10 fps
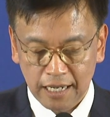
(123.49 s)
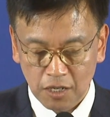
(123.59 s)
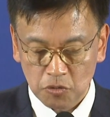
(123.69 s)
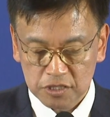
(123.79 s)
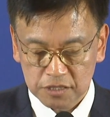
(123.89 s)

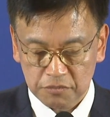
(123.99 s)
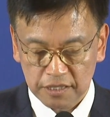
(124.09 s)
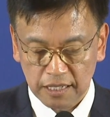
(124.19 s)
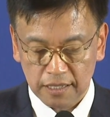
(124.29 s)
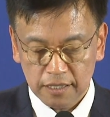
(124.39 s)
나가고
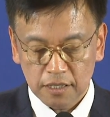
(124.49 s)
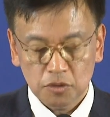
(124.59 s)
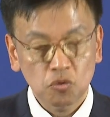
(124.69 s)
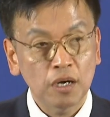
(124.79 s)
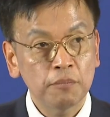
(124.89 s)
있습니다.
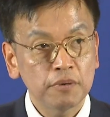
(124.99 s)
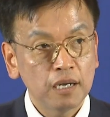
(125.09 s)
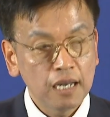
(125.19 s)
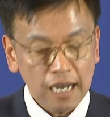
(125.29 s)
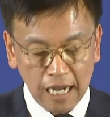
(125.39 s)
또한
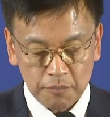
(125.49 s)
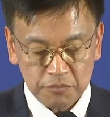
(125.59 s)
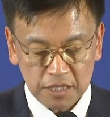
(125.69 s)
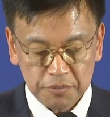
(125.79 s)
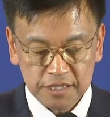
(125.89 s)

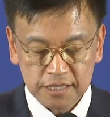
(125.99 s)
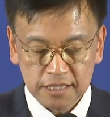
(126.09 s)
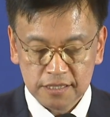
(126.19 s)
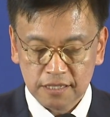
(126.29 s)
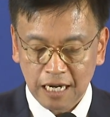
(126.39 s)
한미
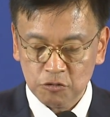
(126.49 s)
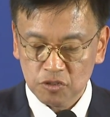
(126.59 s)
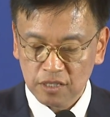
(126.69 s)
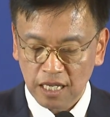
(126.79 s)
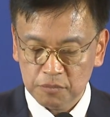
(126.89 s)
비즈니스
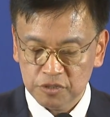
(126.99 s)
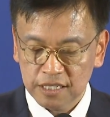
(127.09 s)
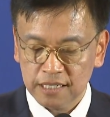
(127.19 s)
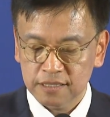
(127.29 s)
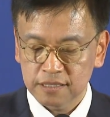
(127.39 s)
라운드
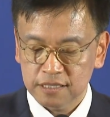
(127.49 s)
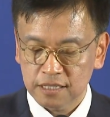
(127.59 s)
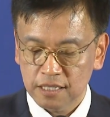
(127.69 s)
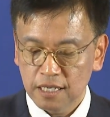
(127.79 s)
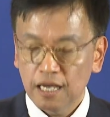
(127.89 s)

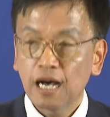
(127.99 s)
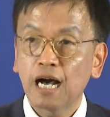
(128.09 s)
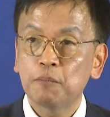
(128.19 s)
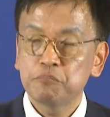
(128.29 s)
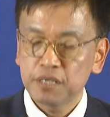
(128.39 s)
테이블이라든지
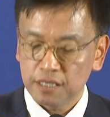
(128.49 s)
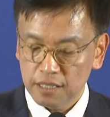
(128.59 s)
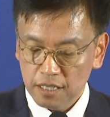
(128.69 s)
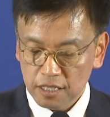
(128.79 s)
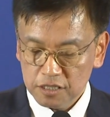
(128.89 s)
한미
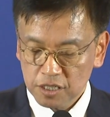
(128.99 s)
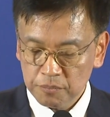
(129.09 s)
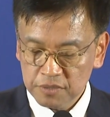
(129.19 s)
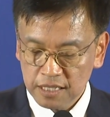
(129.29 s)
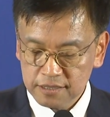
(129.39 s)

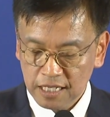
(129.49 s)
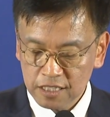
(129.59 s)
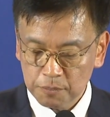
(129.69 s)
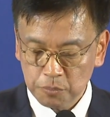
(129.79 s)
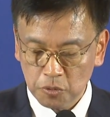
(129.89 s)
첨단
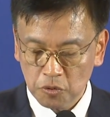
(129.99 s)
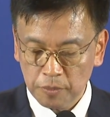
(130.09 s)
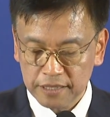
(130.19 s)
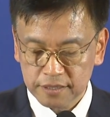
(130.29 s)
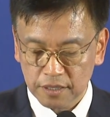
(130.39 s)
산업
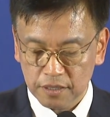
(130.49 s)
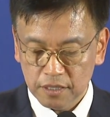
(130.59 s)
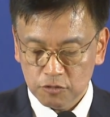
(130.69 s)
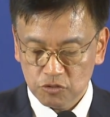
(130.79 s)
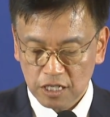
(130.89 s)
포럼에서
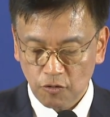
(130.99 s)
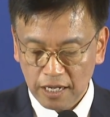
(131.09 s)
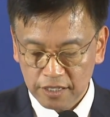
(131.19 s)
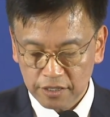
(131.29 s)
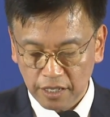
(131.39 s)
우리가
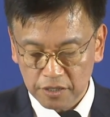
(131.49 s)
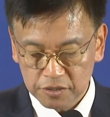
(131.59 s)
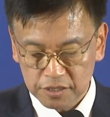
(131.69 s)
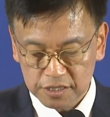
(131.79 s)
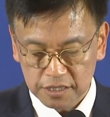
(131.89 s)

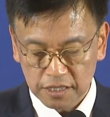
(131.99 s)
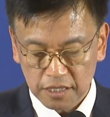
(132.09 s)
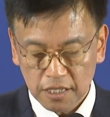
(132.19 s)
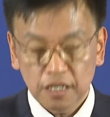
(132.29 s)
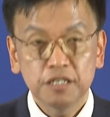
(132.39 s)
확인되었듯이
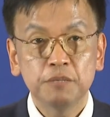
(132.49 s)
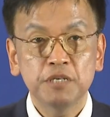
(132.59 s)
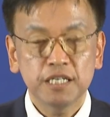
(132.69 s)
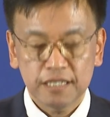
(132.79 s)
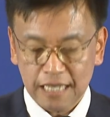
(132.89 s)

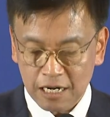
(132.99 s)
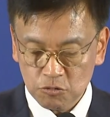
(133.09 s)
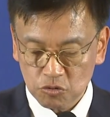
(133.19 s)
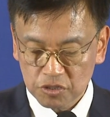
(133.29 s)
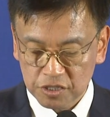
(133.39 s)
이미
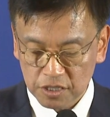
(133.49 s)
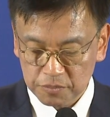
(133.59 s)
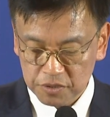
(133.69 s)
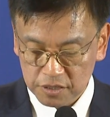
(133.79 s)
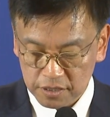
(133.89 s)
양국
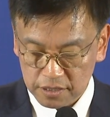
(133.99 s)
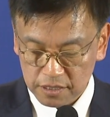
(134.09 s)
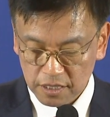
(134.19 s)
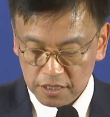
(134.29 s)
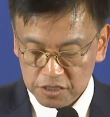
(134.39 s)
기업들은
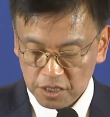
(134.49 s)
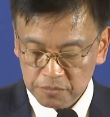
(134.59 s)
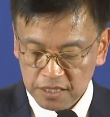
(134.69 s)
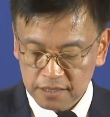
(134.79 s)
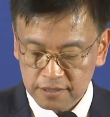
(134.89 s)

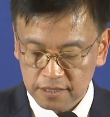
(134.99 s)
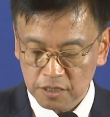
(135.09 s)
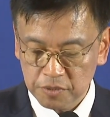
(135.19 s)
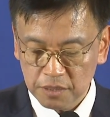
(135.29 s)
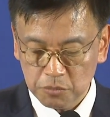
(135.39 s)
첨단
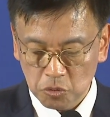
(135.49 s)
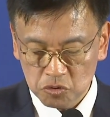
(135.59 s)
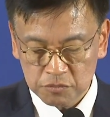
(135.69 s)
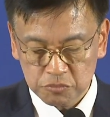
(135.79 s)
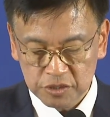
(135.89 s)
산업의
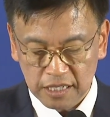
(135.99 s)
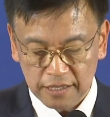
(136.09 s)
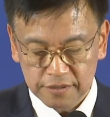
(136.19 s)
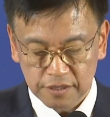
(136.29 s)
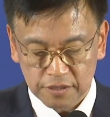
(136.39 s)
모든
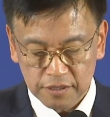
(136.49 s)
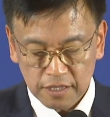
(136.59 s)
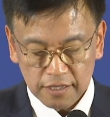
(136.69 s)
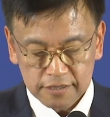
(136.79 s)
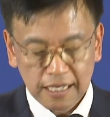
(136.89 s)
분야에서
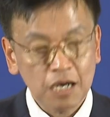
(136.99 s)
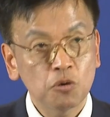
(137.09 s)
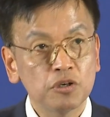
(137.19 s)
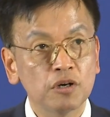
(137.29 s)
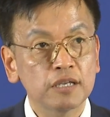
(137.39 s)

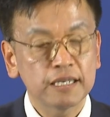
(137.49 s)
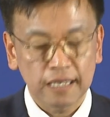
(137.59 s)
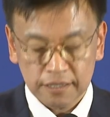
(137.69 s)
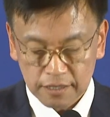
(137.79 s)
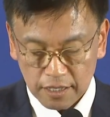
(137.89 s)
상호
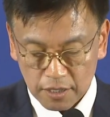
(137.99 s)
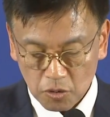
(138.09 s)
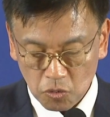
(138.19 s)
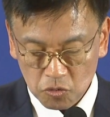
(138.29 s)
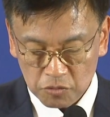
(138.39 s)
연계된
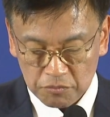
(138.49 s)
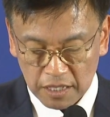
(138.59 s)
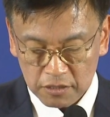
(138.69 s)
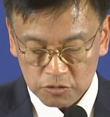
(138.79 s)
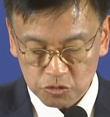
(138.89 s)

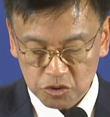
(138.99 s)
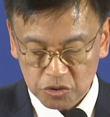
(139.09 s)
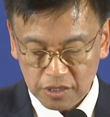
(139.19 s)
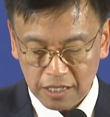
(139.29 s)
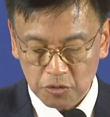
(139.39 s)
공급망을
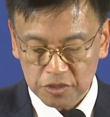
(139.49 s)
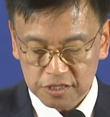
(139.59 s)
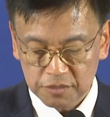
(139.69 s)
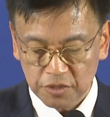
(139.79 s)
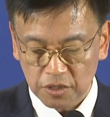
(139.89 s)
구축하고
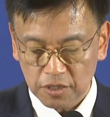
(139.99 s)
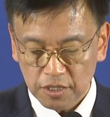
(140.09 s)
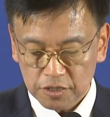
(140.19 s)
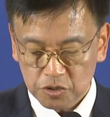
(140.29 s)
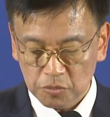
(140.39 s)
있으며
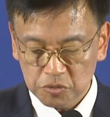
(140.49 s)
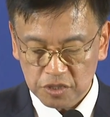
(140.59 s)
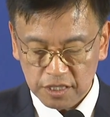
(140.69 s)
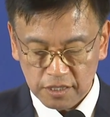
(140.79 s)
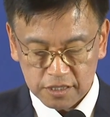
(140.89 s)

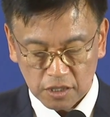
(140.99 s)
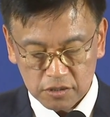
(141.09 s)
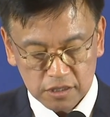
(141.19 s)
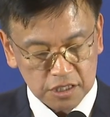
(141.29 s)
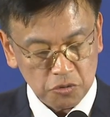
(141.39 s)
정부는 이를
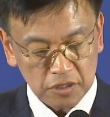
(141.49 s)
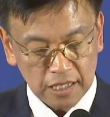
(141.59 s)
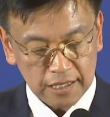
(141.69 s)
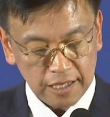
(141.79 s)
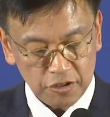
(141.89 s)
적극
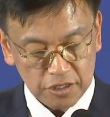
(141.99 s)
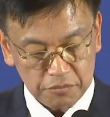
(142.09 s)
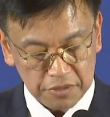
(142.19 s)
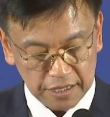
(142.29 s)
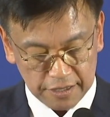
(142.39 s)
지원할
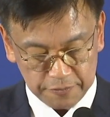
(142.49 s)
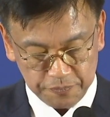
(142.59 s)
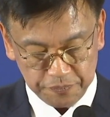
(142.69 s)
계획입니다.